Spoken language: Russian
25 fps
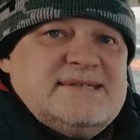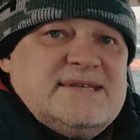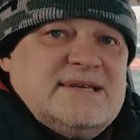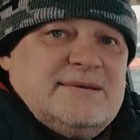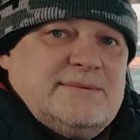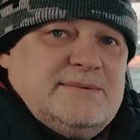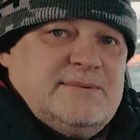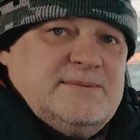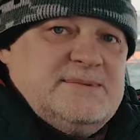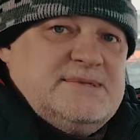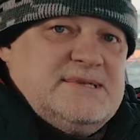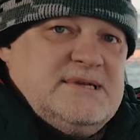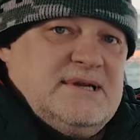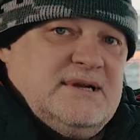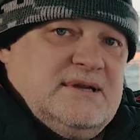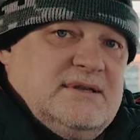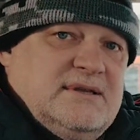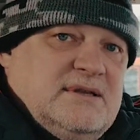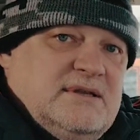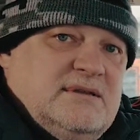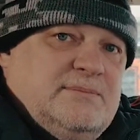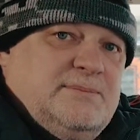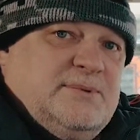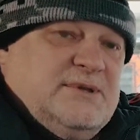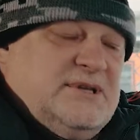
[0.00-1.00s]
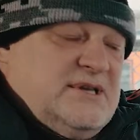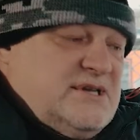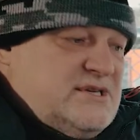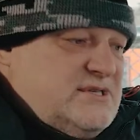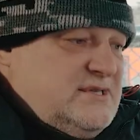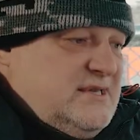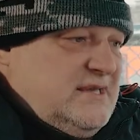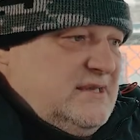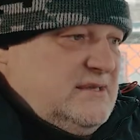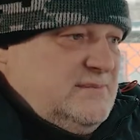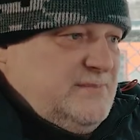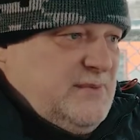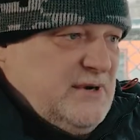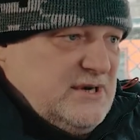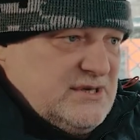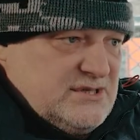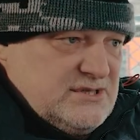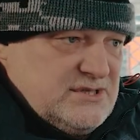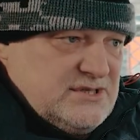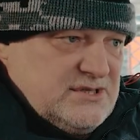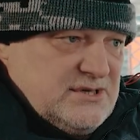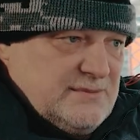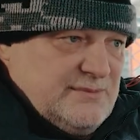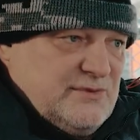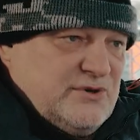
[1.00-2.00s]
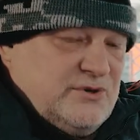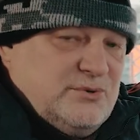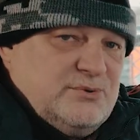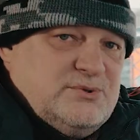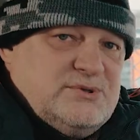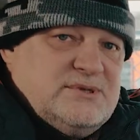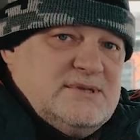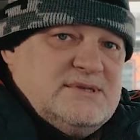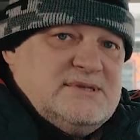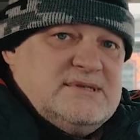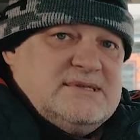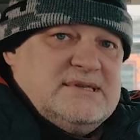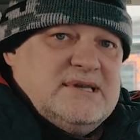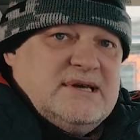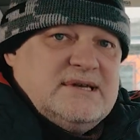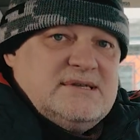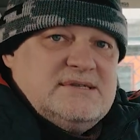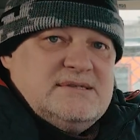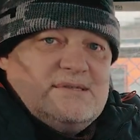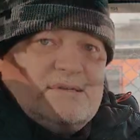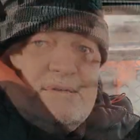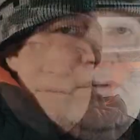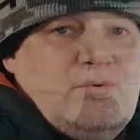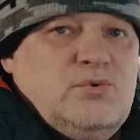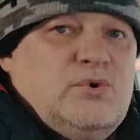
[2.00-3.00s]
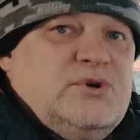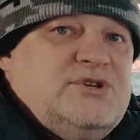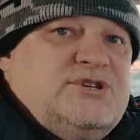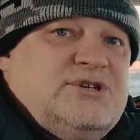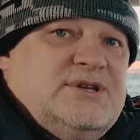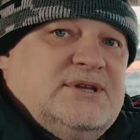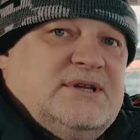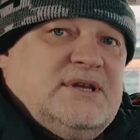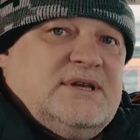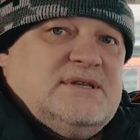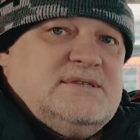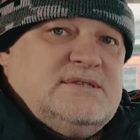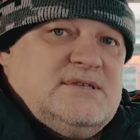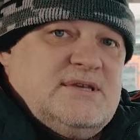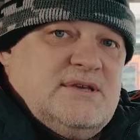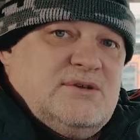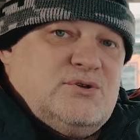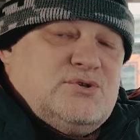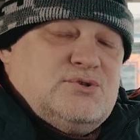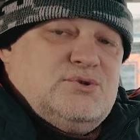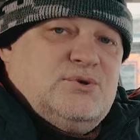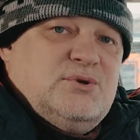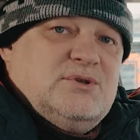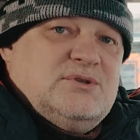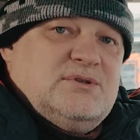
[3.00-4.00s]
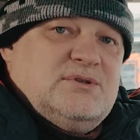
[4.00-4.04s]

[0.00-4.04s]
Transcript: самом деле надо подождать, прежде чем крутить стартер. И очень надеюсь, что